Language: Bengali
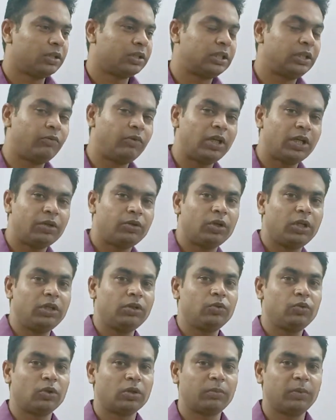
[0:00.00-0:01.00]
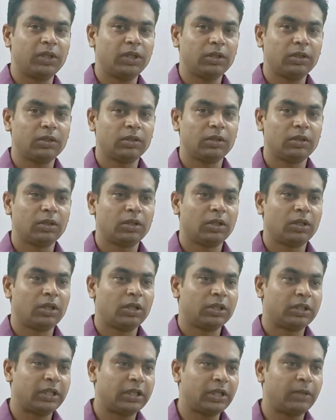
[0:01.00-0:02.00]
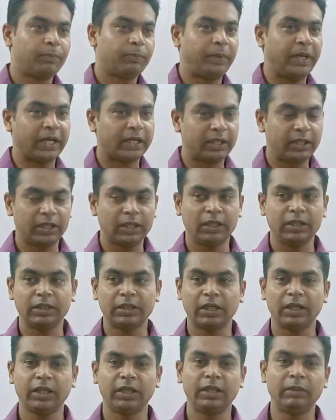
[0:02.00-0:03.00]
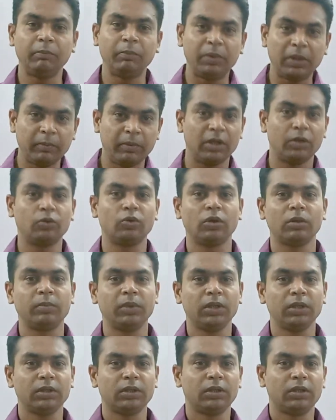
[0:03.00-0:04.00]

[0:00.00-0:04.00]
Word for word: সিভিলের ড্রয়িং করবে সেটা প্র্যাকটিক্যালি তারা ইমপ্লিমেন্ট করবে